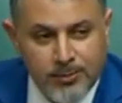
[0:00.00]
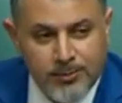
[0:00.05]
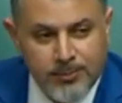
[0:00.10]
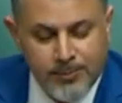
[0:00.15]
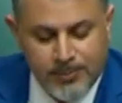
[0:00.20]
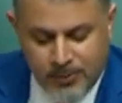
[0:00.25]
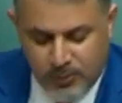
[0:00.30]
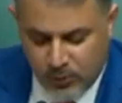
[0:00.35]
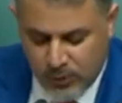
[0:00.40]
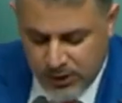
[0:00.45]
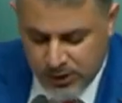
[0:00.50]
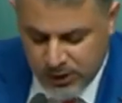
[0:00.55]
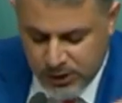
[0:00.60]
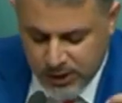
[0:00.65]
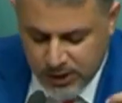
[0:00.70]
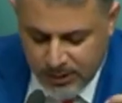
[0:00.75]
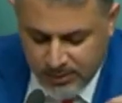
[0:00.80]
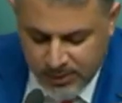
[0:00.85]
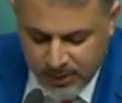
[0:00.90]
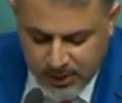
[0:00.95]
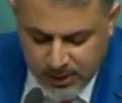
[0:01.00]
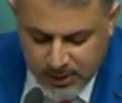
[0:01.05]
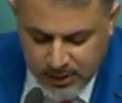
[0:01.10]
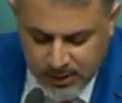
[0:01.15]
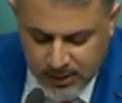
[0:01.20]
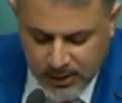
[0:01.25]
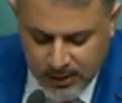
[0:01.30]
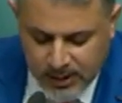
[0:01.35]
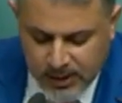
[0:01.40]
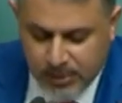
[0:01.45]
وللجامعة
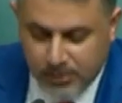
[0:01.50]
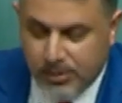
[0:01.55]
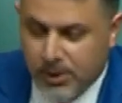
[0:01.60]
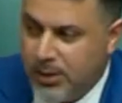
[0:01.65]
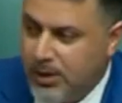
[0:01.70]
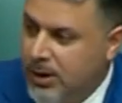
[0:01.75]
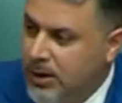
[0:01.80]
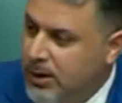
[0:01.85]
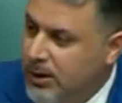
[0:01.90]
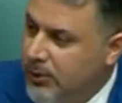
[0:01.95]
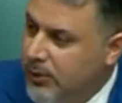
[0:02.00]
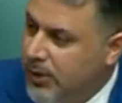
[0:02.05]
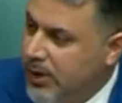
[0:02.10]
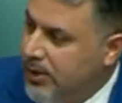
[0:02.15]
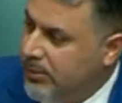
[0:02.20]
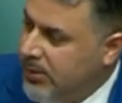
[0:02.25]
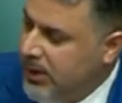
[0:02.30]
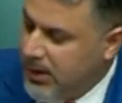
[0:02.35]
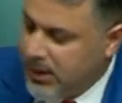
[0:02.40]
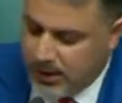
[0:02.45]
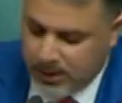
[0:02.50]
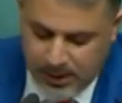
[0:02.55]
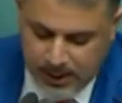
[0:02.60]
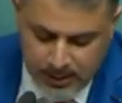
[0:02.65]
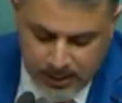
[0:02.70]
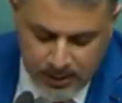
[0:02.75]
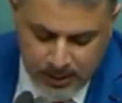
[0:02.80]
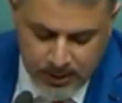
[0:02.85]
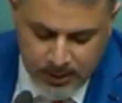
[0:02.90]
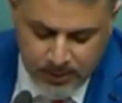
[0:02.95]
العربية وأمينها
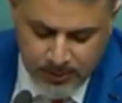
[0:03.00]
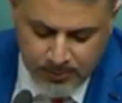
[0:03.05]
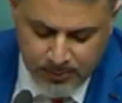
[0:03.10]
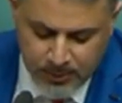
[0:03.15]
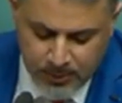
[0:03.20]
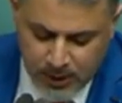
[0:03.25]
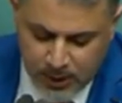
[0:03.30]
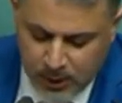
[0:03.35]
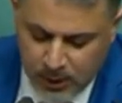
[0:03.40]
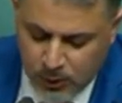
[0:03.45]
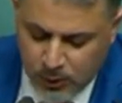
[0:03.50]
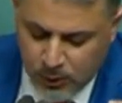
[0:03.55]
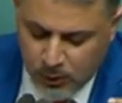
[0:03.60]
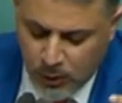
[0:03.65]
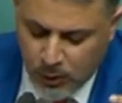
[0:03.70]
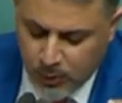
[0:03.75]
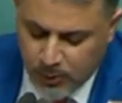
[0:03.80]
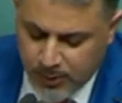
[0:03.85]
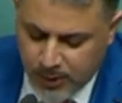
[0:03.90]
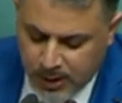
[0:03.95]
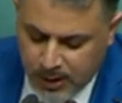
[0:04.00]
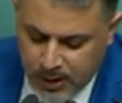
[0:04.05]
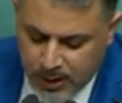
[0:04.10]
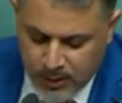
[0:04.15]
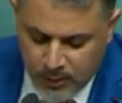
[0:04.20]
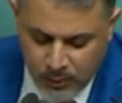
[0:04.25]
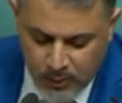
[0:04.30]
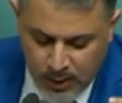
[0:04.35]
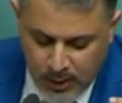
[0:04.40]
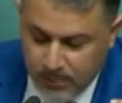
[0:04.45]
العام وأمناء
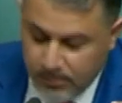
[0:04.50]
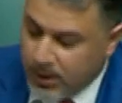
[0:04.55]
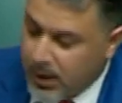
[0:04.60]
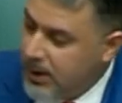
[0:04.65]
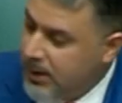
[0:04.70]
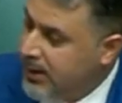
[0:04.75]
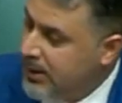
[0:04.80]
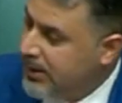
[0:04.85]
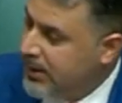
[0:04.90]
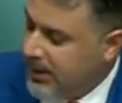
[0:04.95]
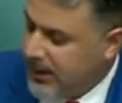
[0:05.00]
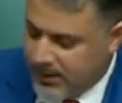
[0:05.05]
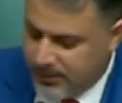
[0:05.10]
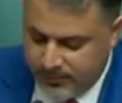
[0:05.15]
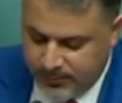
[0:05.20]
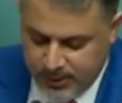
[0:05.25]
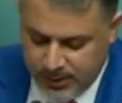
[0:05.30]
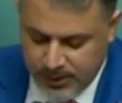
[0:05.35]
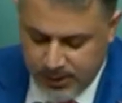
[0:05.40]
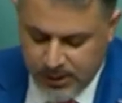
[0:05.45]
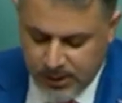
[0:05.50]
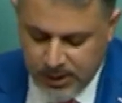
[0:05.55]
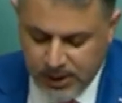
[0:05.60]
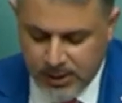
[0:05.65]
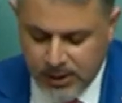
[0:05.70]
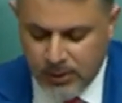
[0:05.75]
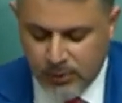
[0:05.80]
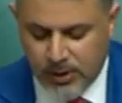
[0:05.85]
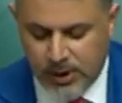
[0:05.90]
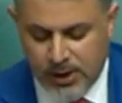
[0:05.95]
وأمانتها الفنية
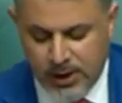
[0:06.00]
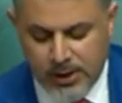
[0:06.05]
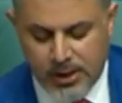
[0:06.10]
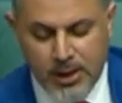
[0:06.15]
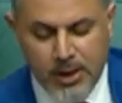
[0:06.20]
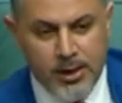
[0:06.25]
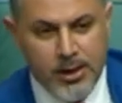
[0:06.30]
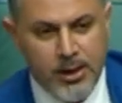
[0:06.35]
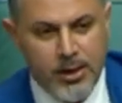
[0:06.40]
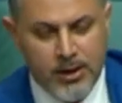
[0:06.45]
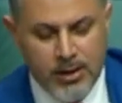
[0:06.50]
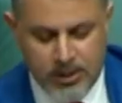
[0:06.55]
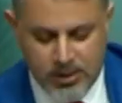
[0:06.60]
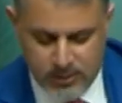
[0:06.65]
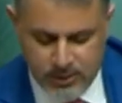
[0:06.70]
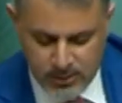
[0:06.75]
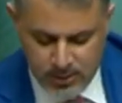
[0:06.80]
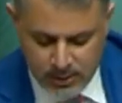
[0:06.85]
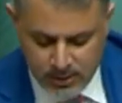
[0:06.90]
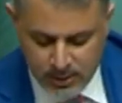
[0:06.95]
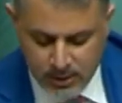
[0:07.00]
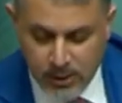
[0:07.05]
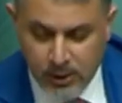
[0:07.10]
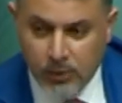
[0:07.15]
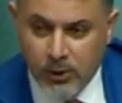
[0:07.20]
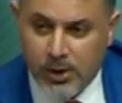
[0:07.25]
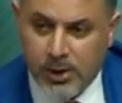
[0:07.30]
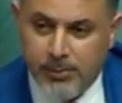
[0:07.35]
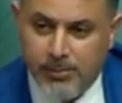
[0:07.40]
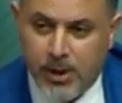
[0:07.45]
والإدارية
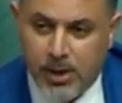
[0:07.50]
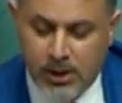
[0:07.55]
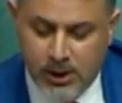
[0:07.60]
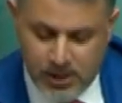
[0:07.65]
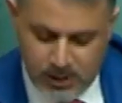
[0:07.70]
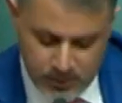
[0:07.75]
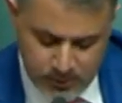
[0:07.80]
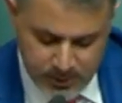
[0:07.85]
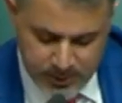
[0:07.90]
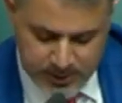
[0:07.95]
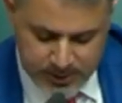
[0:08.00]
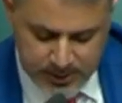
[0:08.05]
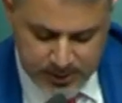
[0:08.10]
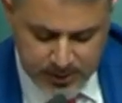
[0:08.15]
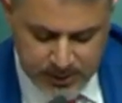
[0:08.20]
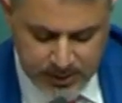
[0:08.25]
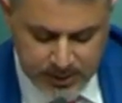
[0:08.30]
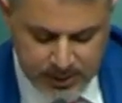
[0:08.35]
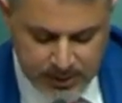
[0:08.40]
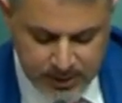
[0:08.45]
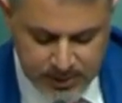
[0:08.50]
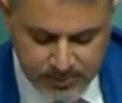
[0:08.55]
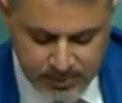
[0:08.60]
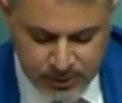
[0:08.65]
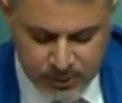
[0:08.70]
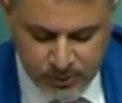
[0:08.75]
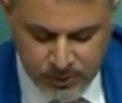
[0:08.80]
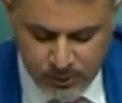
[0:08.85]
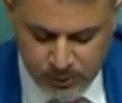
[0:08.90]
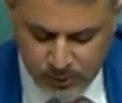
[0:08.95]
ولمعالي وزير الإعلام
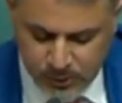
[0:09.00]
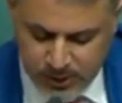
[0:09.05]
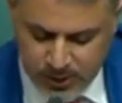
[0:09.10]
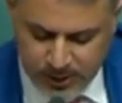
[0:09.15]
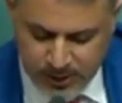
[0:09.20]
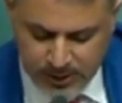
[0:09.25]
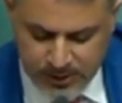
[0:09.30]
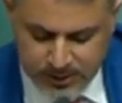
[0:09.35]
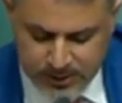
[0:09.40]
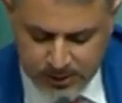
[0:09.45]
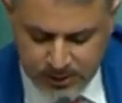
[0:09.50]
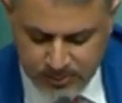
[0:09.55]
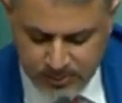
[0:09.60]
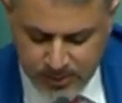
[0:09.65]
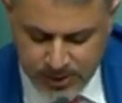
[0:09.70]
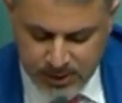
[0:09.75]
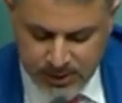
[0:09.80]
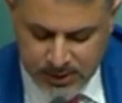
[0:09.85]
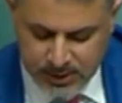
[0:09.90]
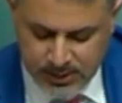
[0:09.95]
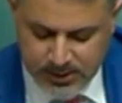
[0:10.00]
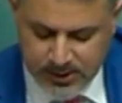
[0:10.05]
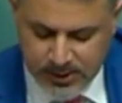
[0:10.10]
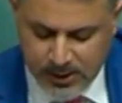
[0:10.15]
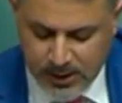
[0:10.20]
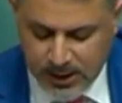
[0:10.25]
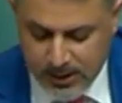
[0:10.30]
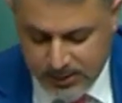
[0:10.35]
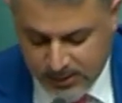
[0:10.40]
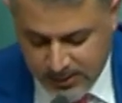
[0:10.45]
السعودي رئيس المجلس
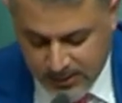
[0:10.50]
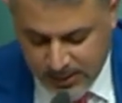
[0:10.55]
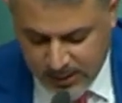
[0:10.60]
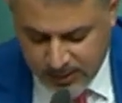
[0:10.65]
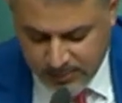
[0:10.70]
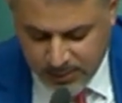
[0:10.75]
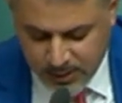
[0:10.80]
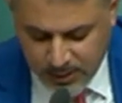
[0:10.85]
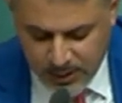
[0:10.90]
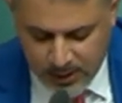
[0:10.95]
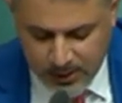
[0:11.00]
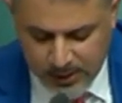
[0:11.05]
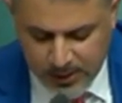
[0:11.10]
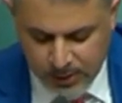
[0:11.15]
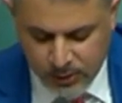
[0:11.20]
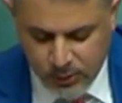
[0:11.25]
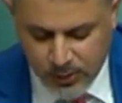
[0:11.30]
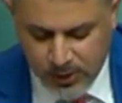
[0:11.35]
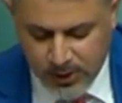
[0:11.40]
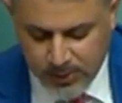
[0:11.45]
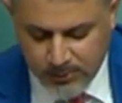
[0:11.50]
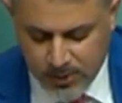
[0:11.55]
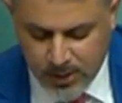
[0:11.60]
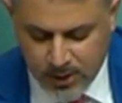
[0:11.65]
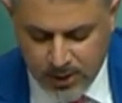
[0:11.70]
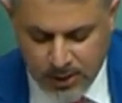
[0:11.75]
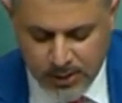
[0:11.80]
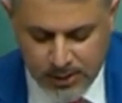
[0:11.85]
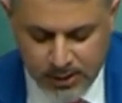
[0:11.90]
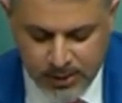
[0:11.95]
السابق على كل ما
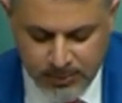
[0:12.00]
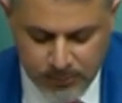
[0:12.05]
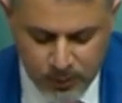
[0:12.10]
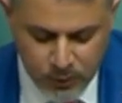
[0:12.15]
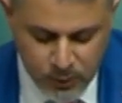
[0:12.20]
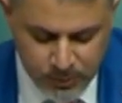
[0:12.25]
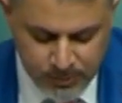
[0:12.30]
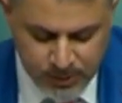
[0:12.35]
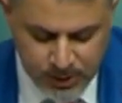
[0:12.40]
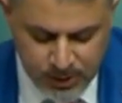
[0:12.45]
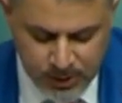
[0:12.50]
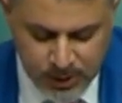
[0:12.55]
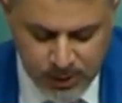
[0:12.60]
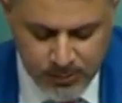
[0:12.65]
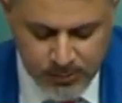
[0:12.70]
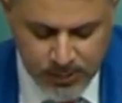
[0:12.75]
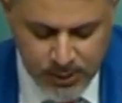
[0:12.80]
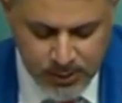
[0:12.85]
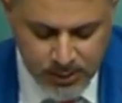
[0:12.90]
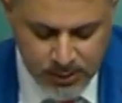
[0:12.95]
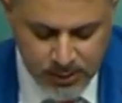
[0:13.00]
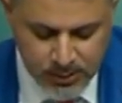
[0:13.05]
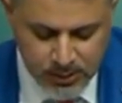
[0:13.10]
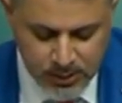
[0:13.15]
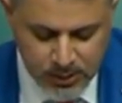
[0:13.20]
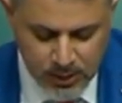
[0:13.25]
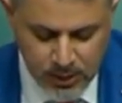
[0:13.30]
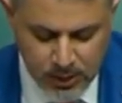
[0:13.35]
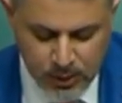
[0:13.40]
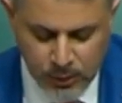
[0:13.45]
قدمه من حكمة
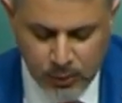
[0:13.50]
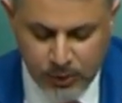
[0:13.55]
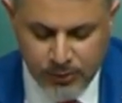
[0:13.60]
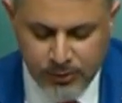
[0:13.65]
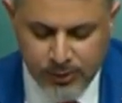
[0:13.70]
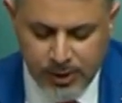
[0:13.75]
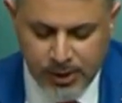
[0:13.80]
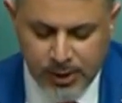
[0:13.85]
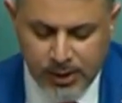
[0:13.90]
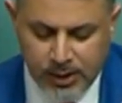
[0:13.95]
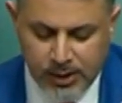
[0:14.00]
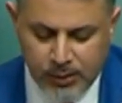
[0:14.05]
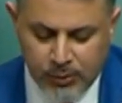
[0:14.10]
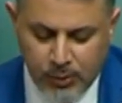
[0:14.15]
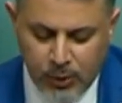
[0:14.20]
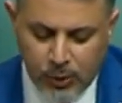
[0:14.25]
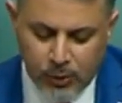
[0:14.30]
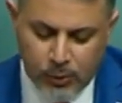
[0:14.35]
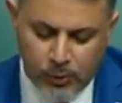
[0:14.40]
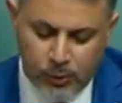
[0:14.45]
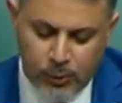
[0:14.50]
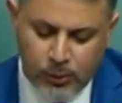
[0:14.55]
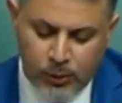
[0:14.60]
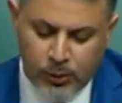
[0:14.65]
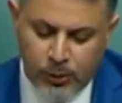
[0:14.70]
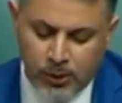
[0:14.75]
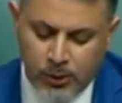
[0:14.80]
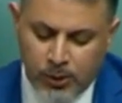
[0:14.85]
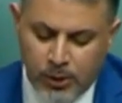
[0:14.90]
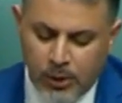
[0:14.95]
وفعل
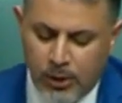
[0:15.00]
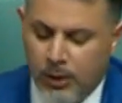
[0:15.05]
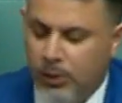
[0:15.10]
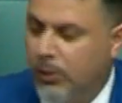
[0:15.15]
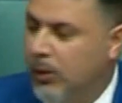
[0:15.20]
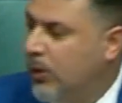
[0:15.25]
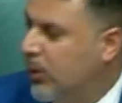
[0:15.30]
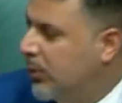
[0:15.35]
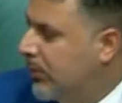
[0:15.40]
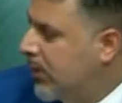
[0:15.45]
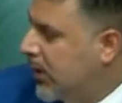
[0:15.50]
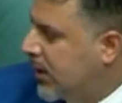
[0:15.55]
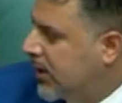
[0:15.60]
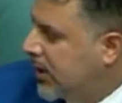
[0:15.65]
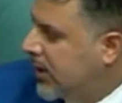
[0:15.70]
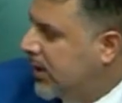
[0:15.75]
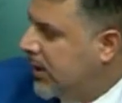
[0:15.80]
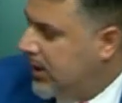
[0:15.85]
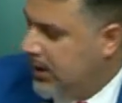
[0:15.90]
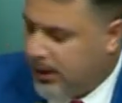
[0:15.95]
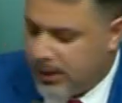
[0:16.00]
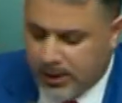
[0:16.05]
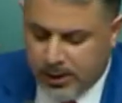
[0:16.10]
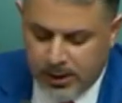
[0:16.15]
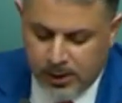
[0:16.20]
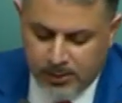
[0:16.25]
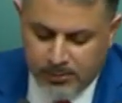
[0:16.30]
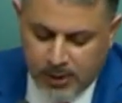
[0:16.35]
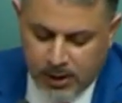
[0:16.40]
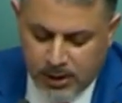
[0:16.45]
وحضور وأبارك لأخي
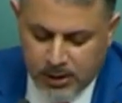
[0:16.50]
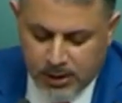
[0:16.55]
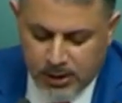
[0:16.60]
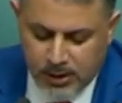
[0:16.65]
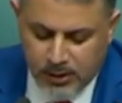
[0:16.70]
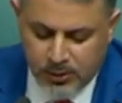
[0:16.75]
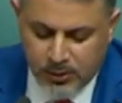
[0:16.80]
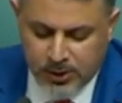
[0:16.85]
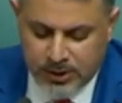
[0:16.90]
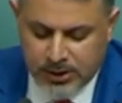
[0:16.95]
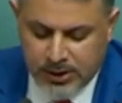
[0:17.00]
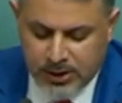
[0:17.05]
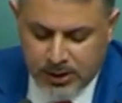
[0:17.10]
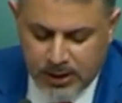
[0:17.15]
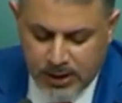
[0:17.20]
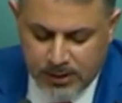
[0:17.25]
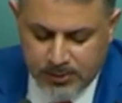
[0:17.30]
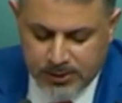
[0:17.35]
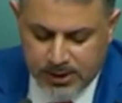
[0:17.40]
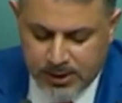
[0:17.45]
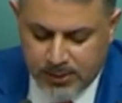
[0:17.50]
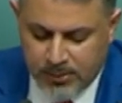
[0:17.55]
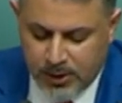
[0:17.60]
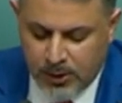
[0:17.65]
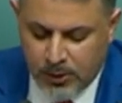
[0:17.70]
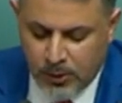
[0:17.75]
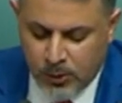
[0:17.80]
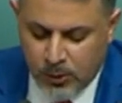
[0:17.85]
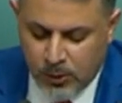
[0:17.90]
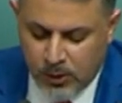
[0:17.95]
معالي الوزير حمزة
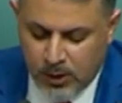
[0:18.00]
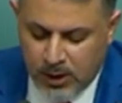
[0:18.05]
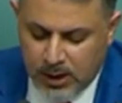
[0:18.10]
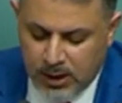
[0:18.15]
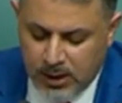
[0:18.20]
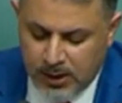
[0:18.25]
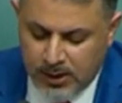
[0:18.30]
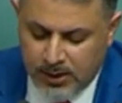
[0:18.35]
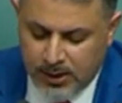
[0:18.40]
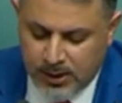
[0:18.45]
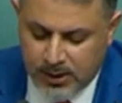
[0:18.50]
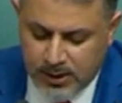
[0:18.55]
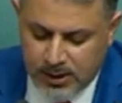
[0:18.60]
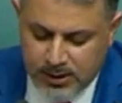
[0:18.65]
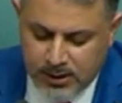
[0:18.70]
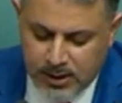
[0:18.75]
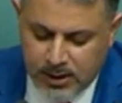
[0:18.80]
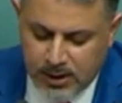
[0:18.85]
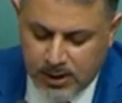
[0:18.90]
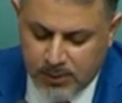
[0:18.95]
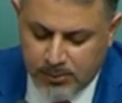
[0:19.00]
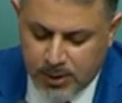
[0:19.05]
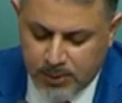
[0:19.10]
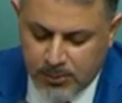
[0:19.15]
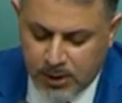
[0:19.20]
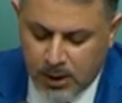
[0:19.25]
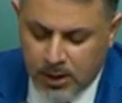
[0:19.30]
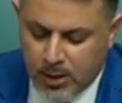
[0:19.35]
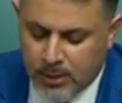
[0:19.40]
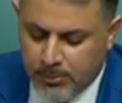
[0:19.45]
بلول الذي تسلم
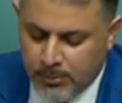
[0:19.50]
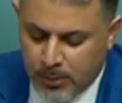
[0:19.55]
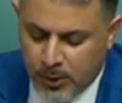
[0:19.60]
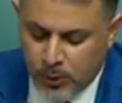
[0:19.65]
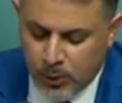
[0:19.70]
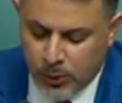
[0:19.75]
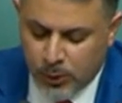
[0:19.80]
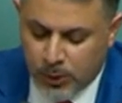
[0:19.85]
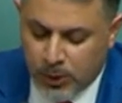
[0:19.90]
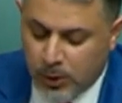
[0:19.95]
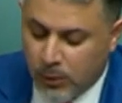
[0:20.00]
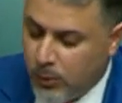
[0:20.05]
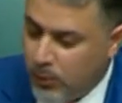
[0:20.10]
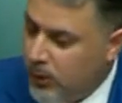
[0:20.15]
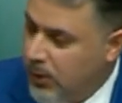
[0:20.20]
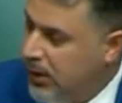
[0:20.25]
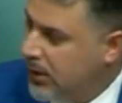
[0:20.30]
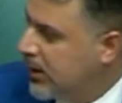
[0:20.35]
مهامه توا